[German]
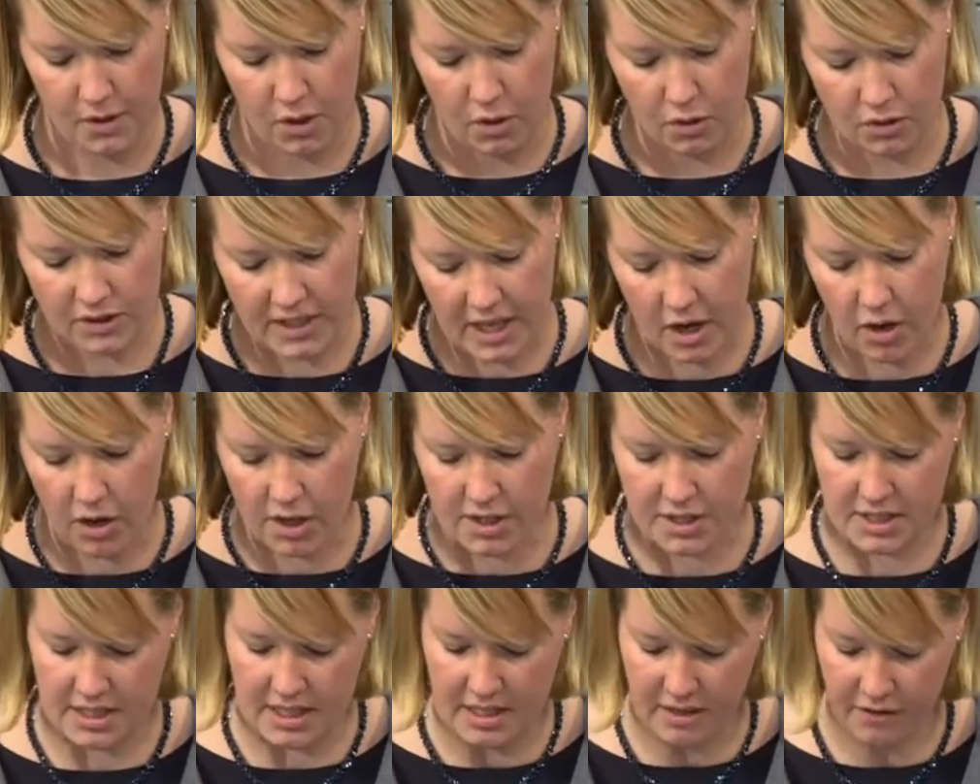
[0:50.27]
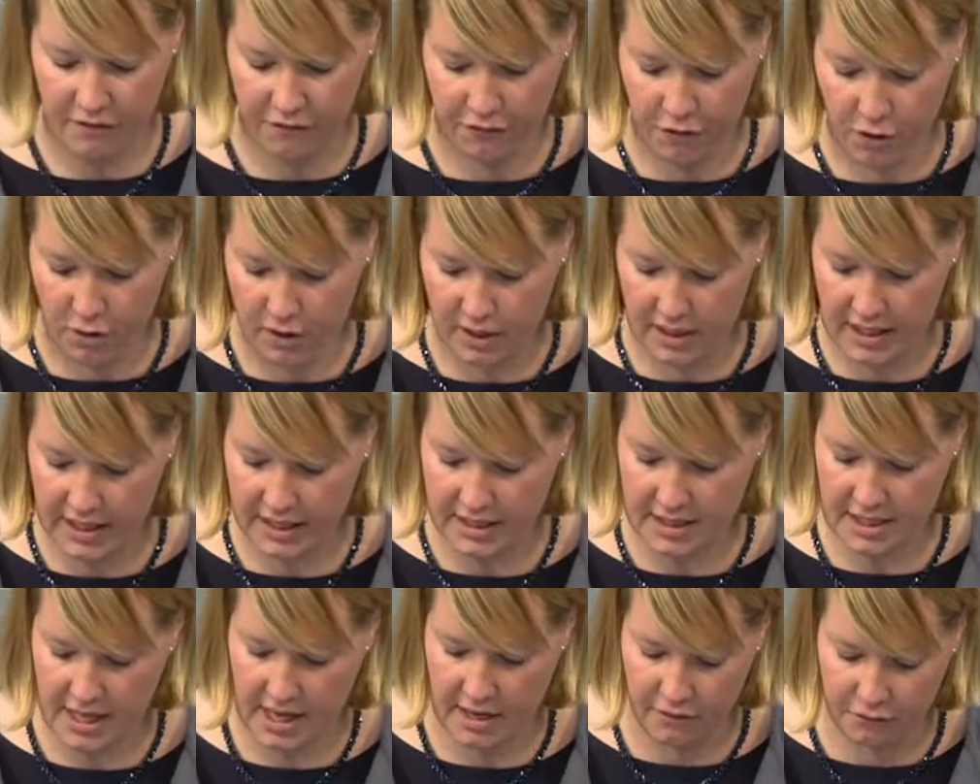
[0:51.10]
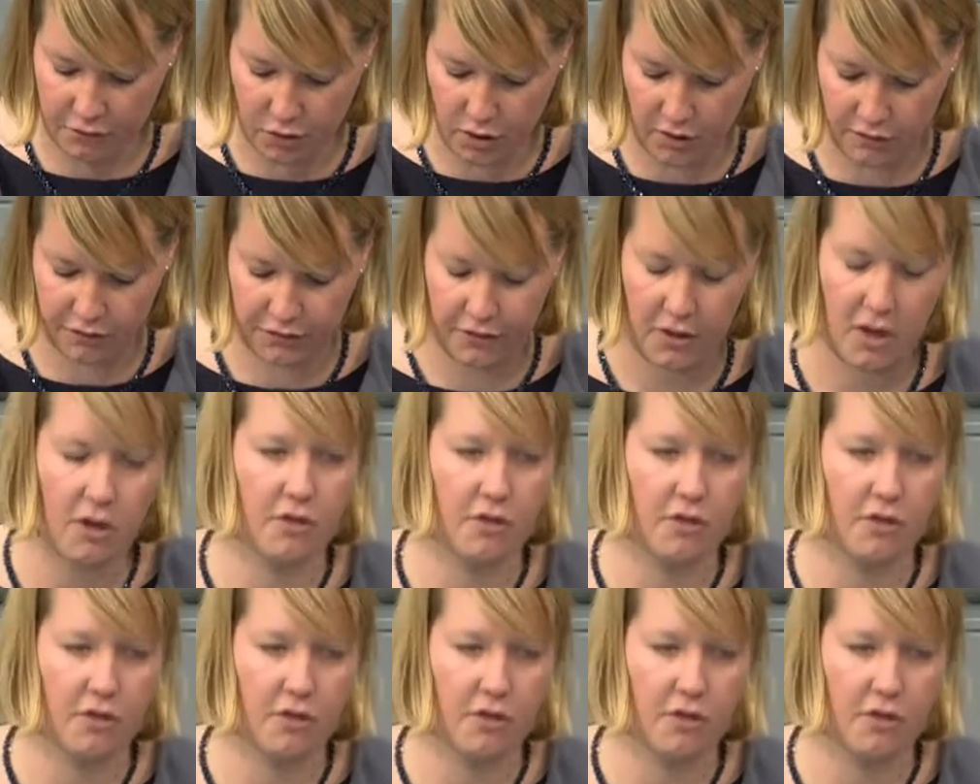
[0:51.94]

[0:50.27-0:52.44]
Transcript: Und der heute hier vorgelegte Entwurf